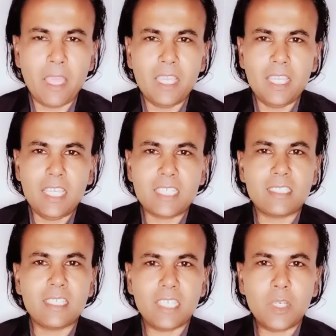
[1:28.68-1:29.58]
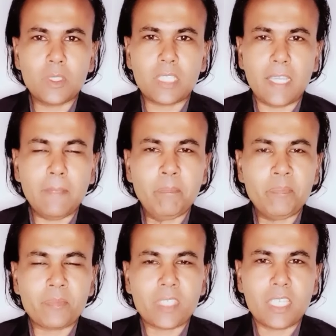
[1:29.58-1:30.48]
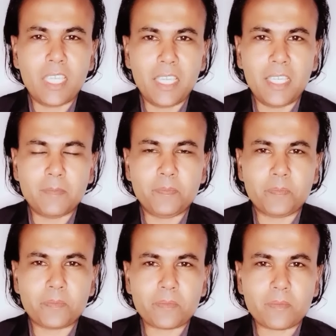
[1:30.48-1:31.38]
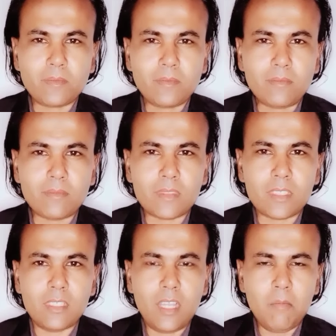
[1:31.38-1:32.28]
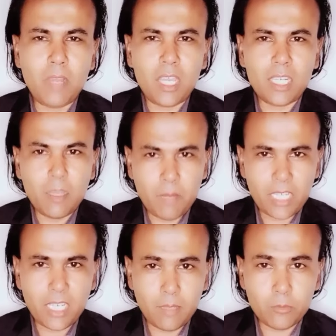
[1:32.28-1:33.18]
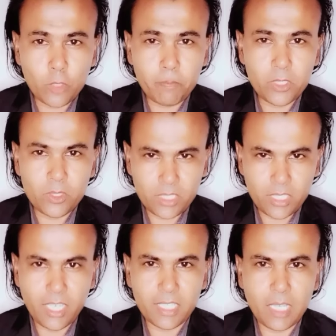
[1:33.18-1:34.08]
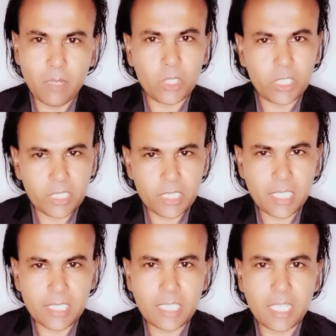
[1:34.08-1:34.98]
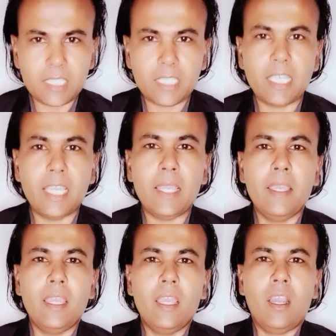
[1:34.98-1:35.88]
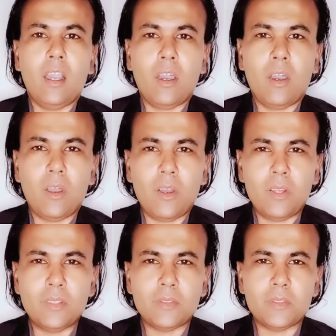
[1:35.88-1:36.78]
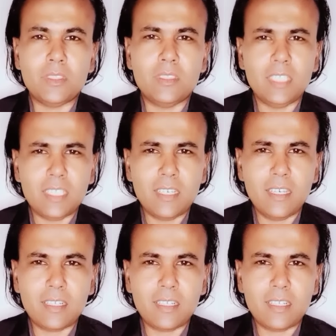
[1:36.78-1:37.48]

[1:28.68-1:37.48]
इससे ये होता है कि हमारी हमारी आमतौर पर जो सेहत है वो गिरती चली जाती है और दीगर